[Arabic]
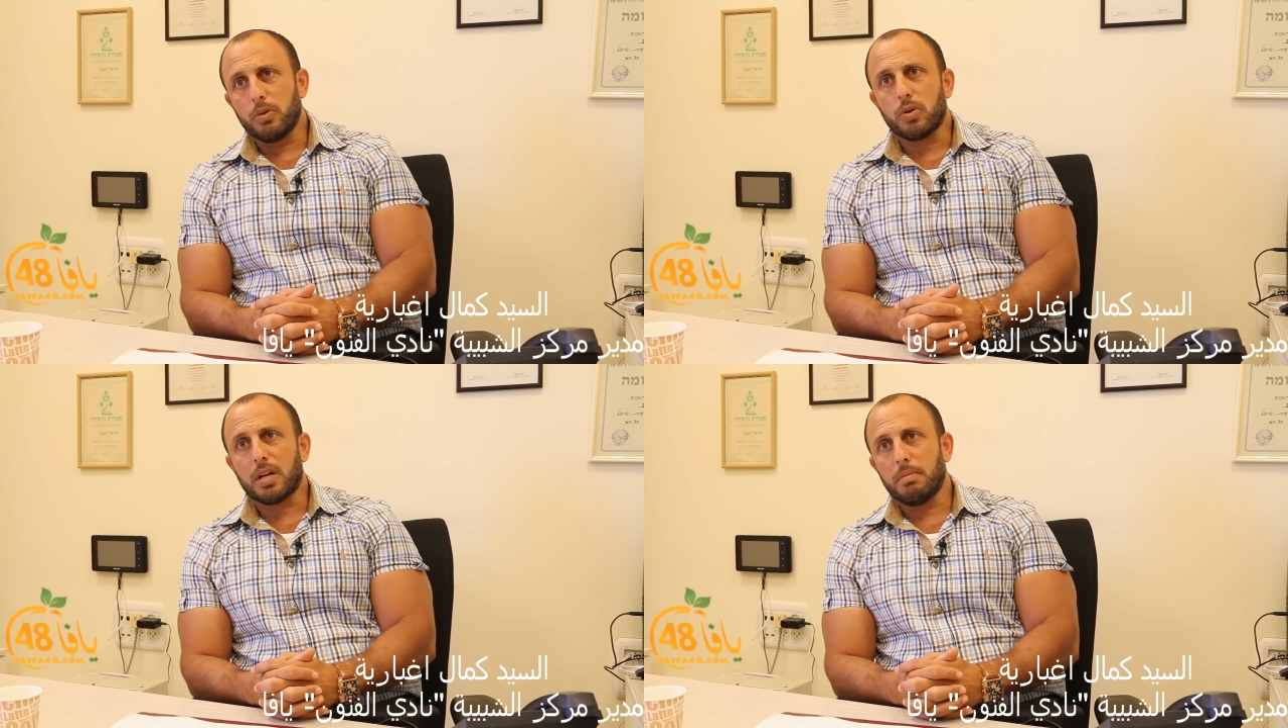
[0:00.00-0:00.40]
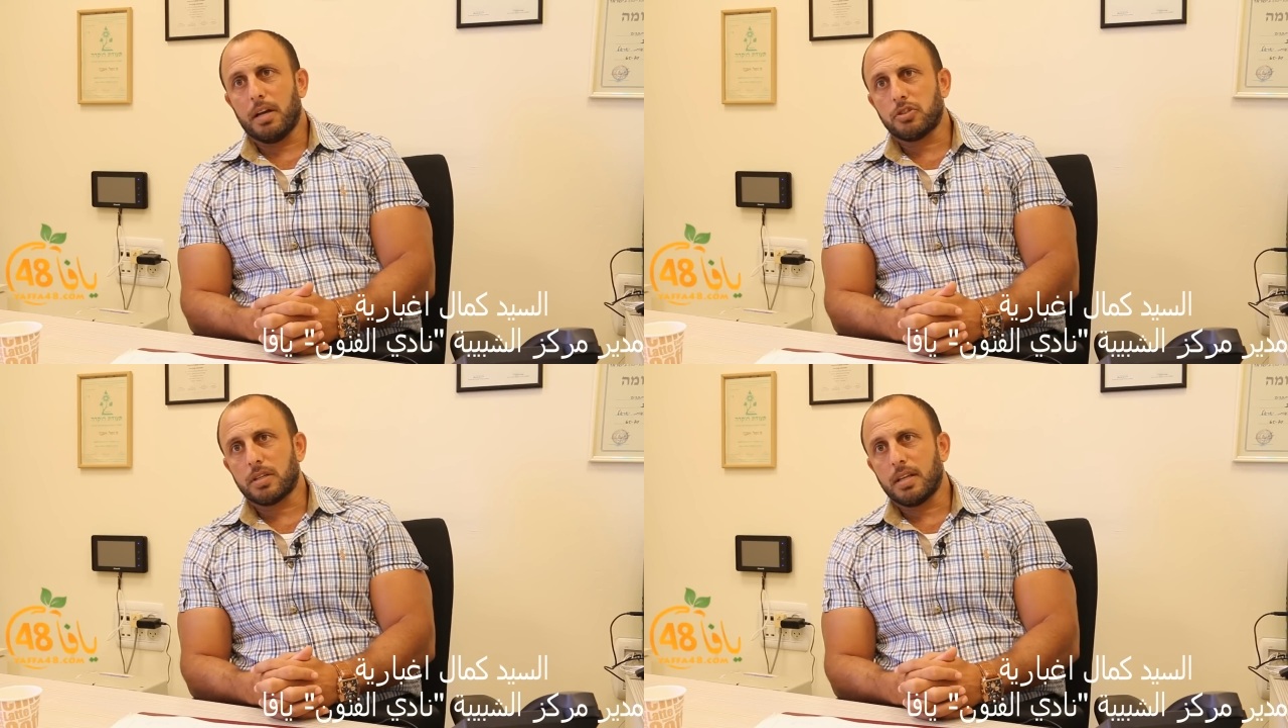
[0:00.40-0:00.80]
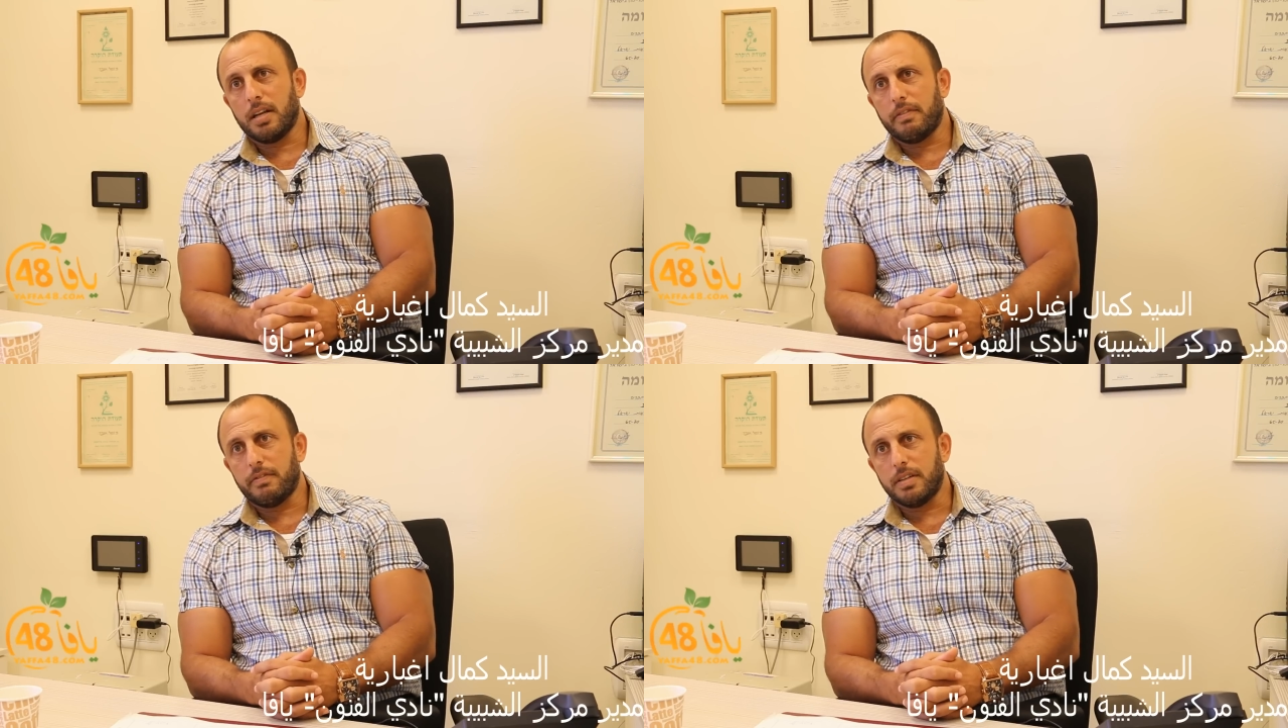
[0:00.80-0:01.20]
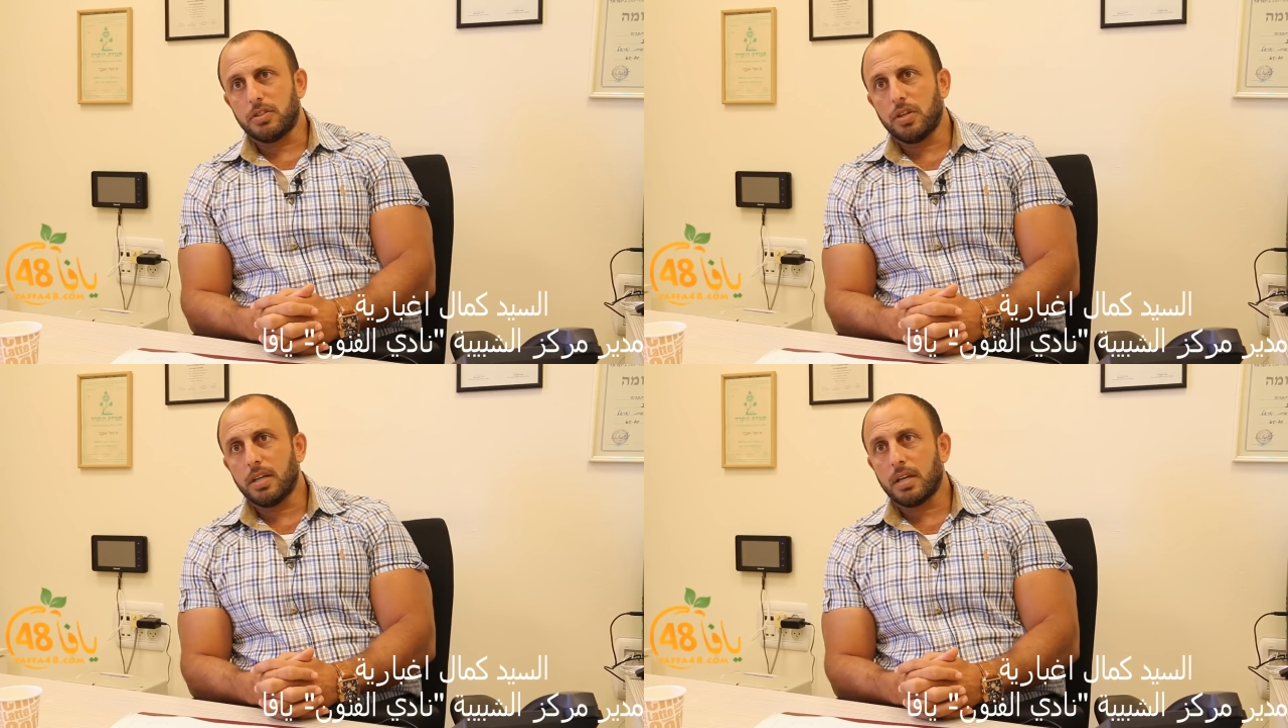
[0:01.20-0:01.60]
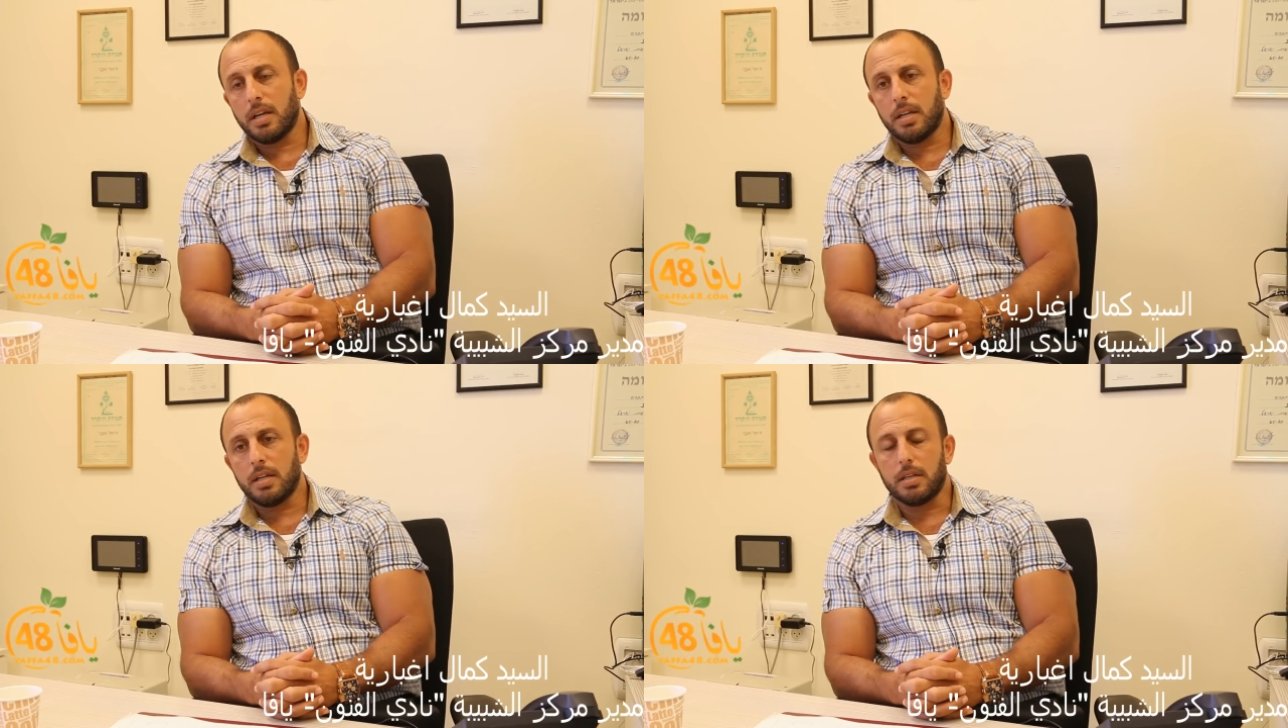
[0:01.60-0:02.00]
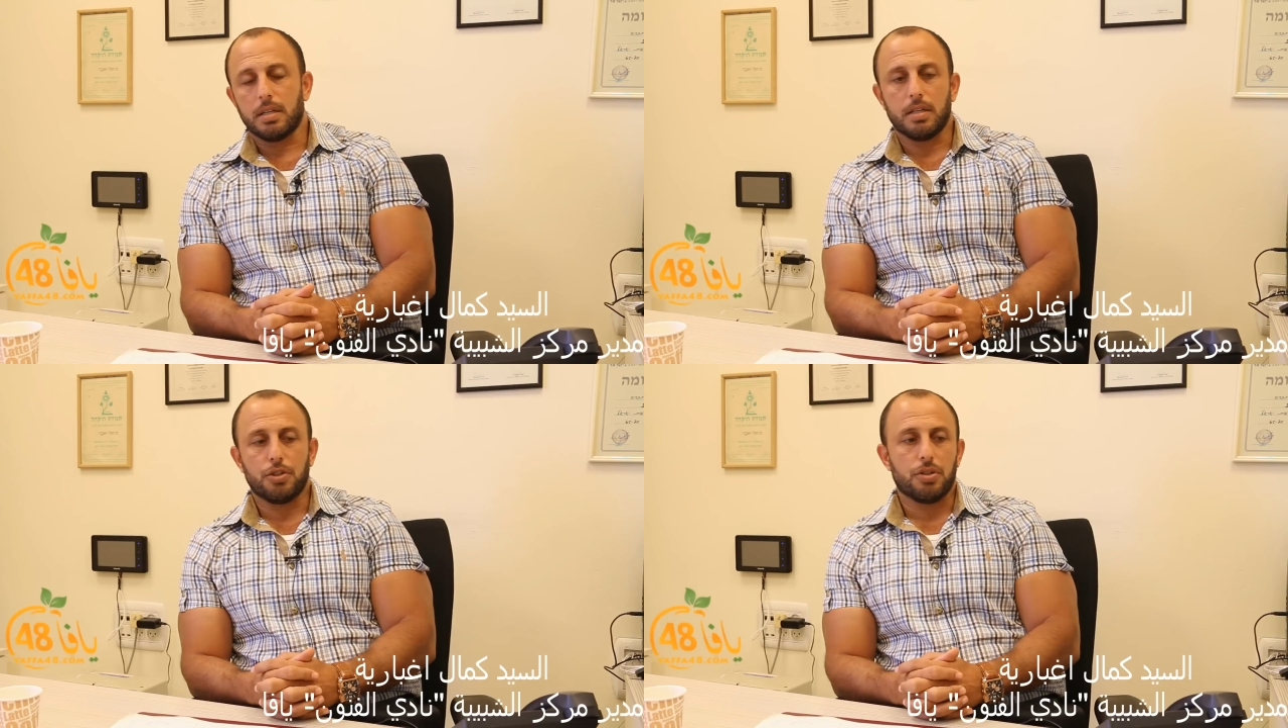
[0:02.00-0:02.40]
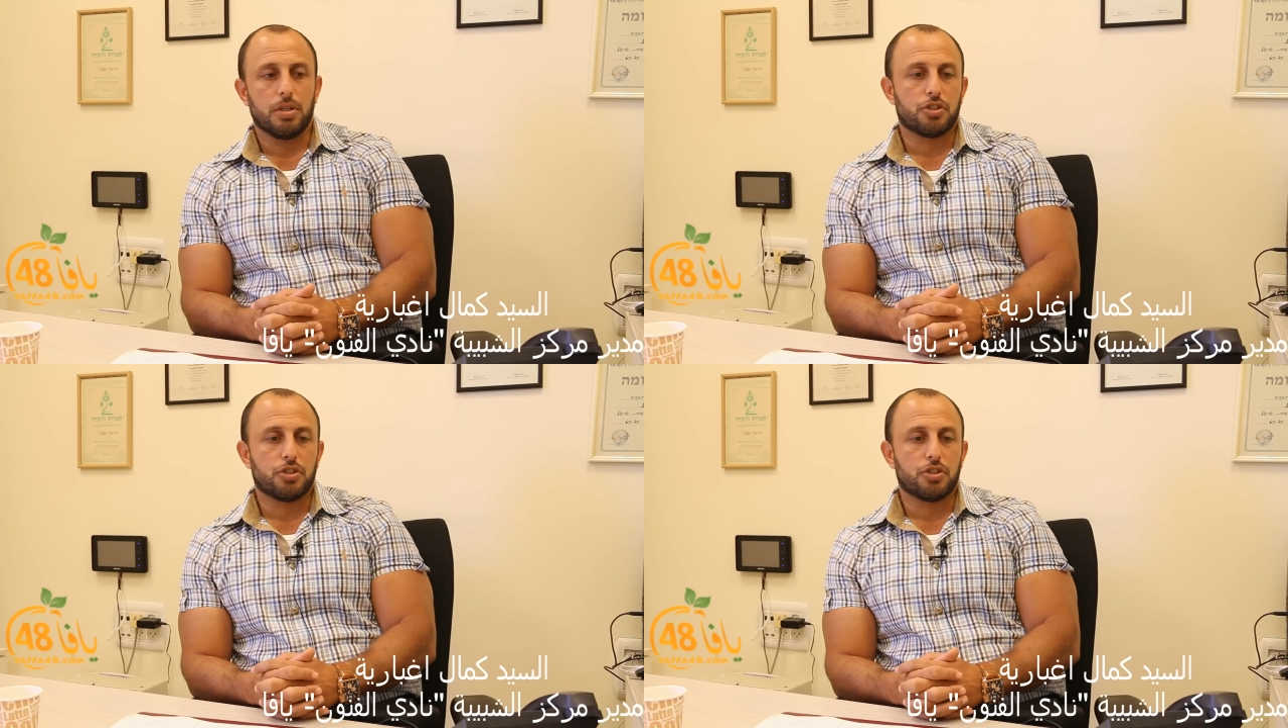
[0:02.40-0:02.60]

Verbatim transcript: يقارب ال 10000 شيكل إيه،